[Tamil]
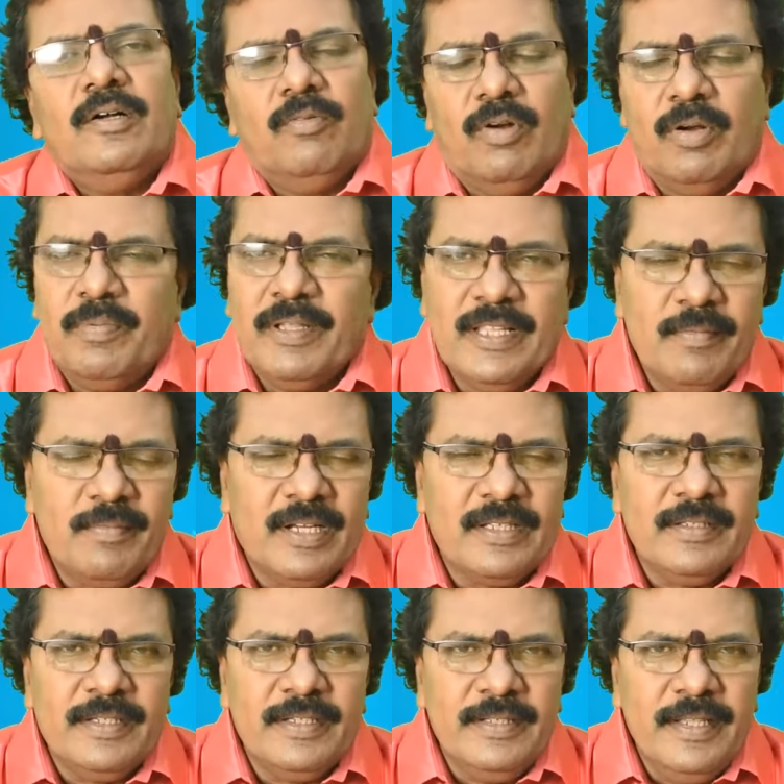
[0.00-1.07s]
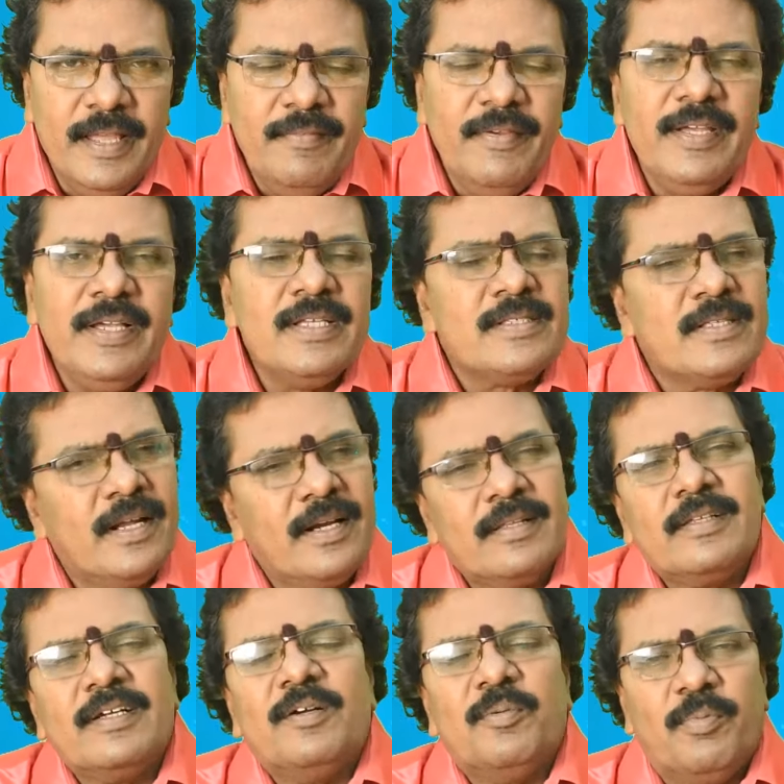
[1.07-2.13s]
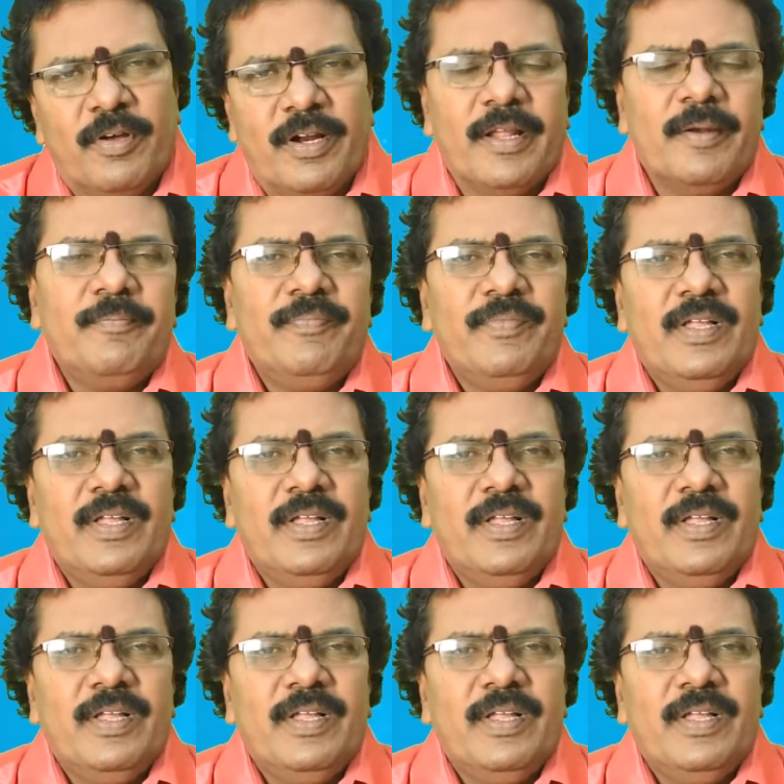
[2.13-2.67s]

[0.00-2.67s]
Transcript: ஒன்பதாம் இடத்துக்கு தெய்வீக ஸ்தானத்துக்கு போகிறார்